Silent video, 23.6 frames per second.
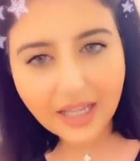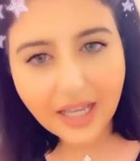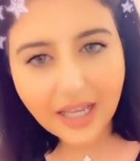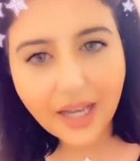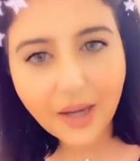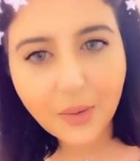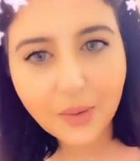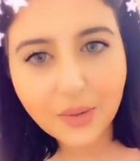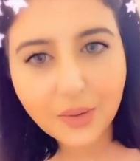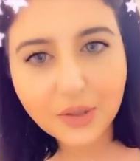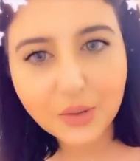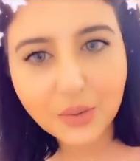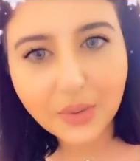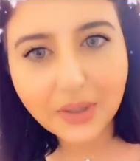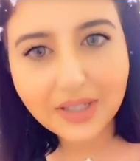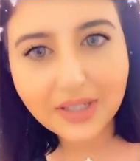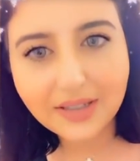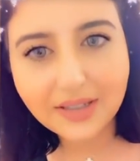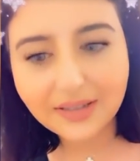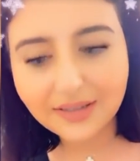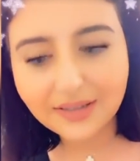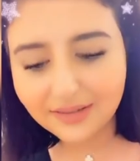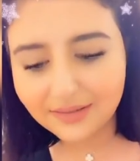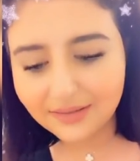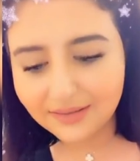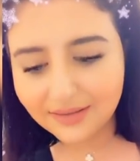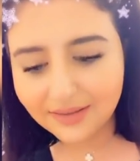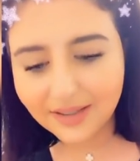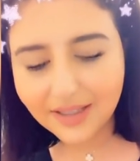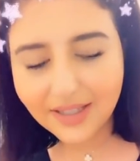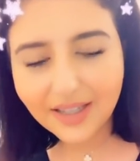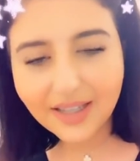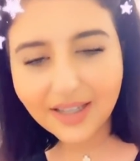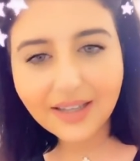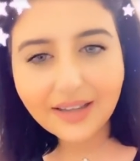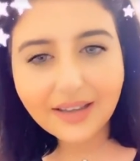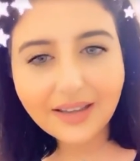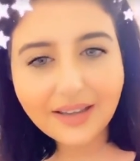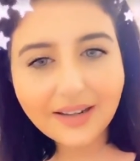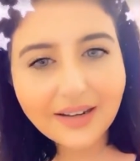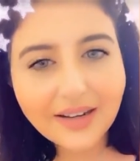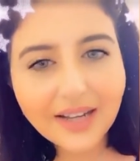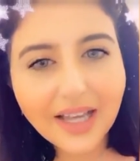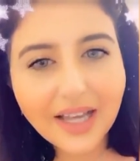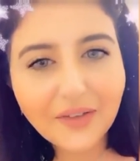نحاول شوي آه،